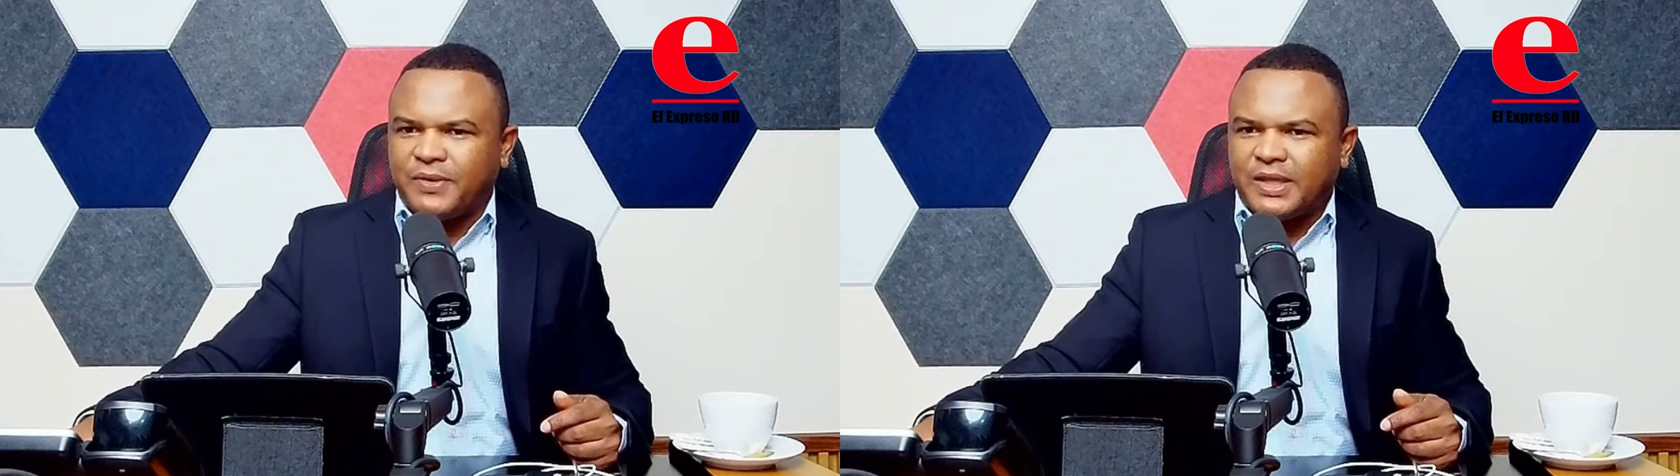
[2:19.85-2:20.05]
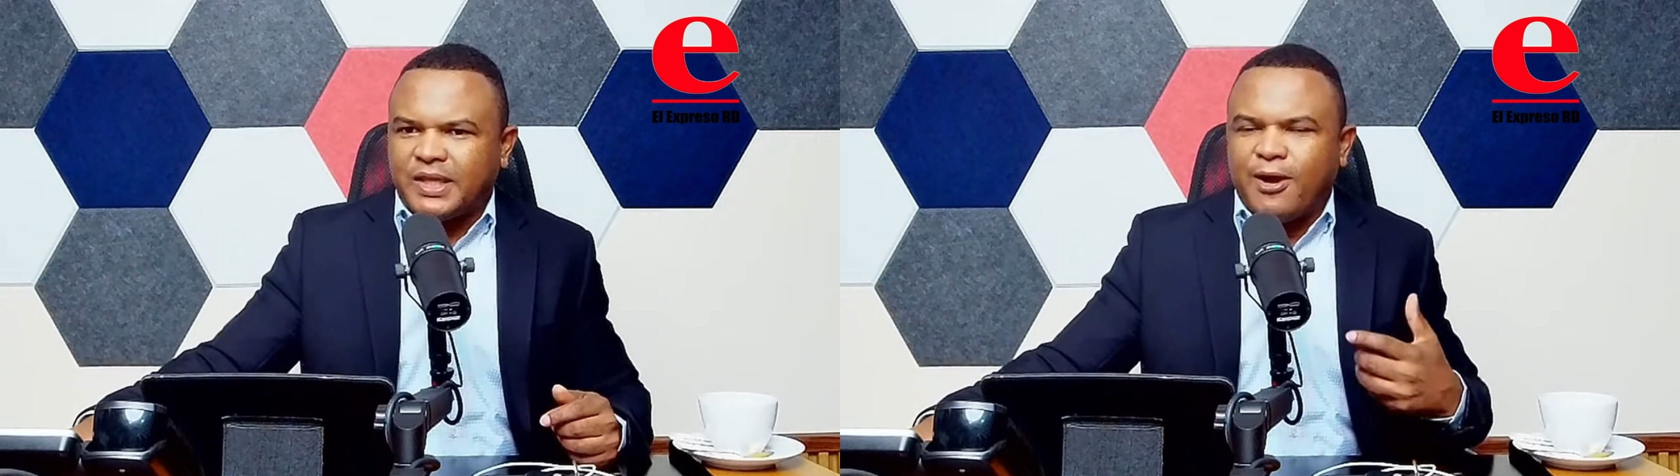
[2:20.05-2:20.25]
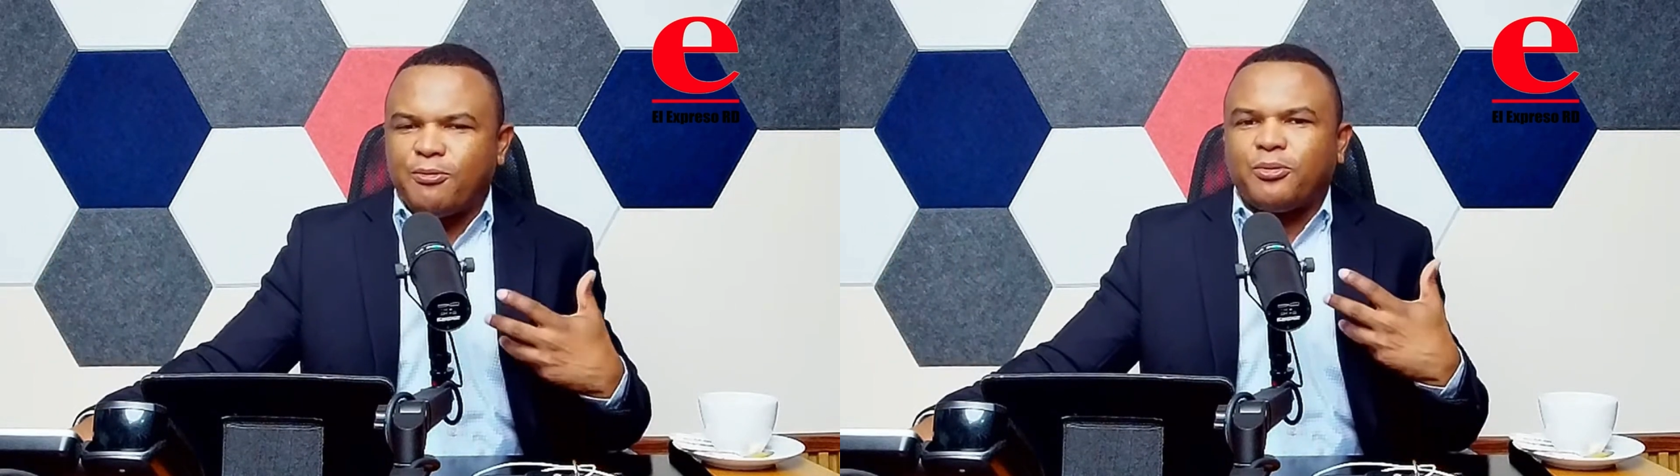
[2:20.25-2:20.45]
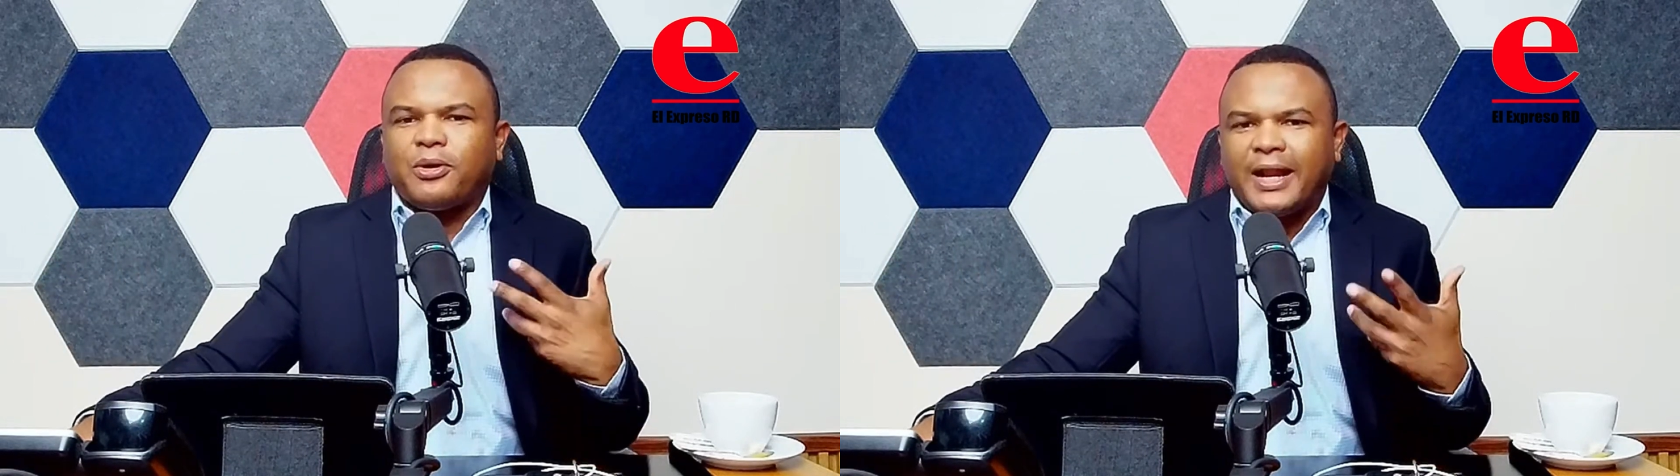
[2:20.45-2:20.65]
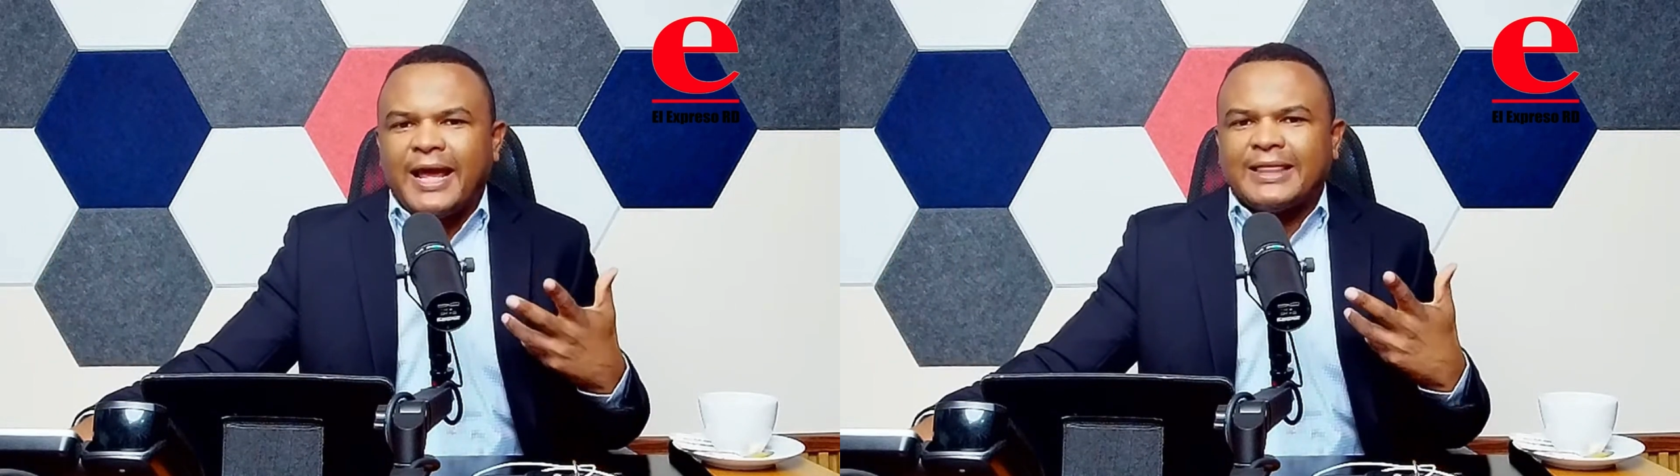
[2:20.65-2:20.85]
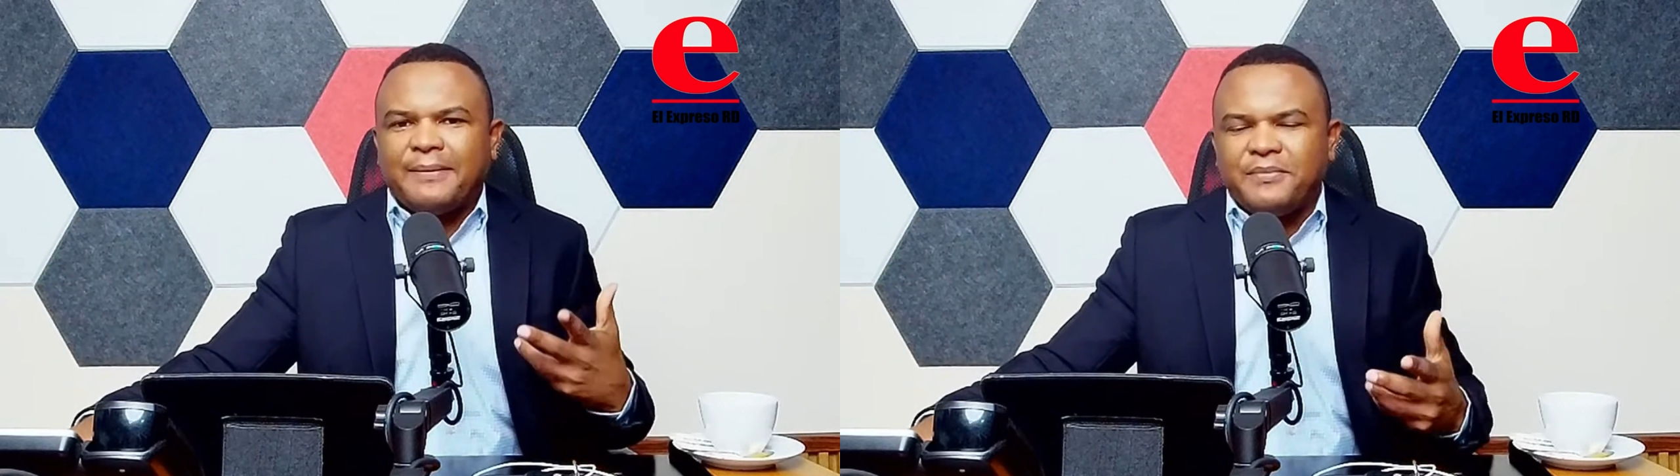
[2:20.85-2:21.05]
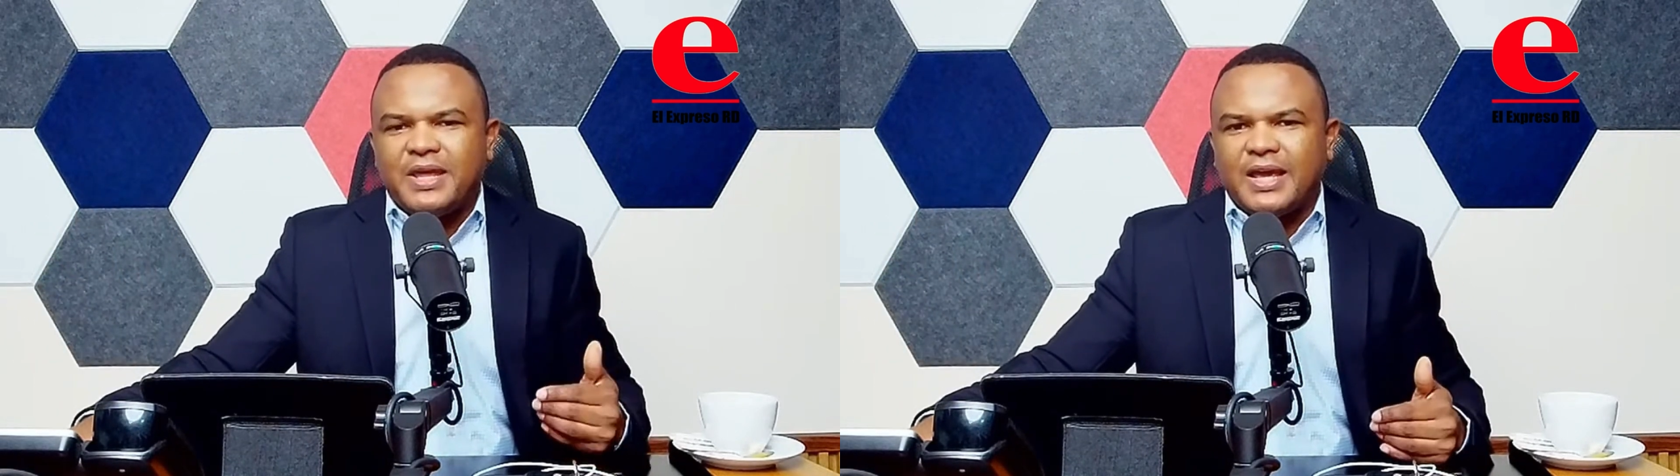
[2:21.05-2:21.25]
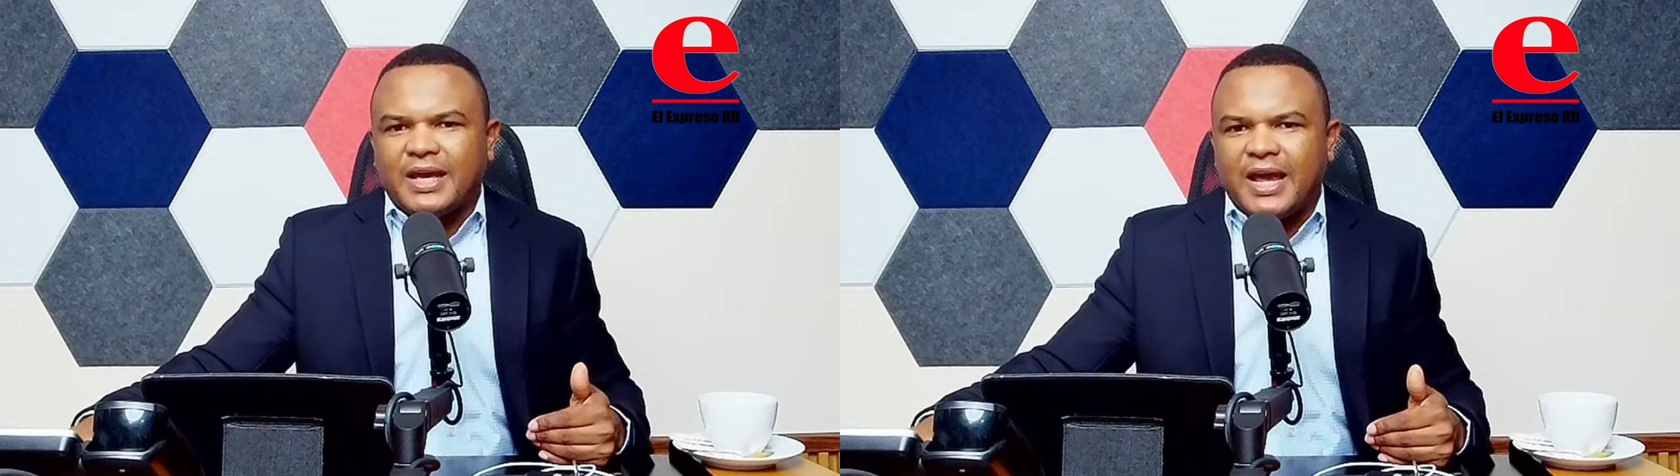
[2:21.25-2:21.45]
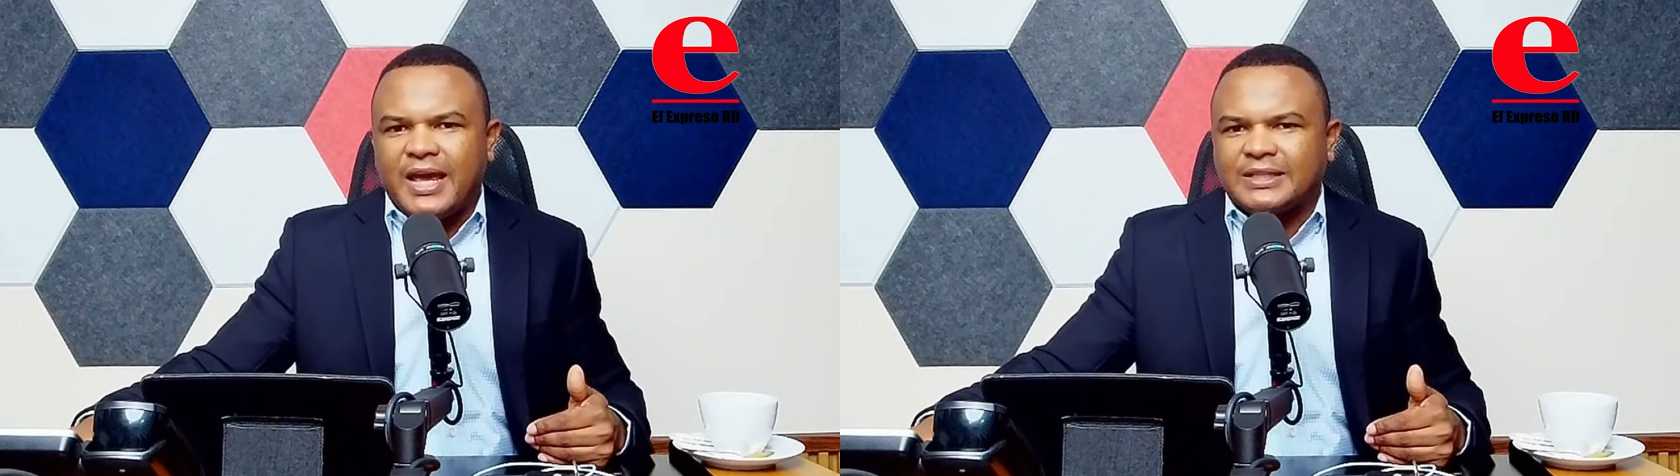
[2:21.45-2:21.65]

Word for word: que uno cree también que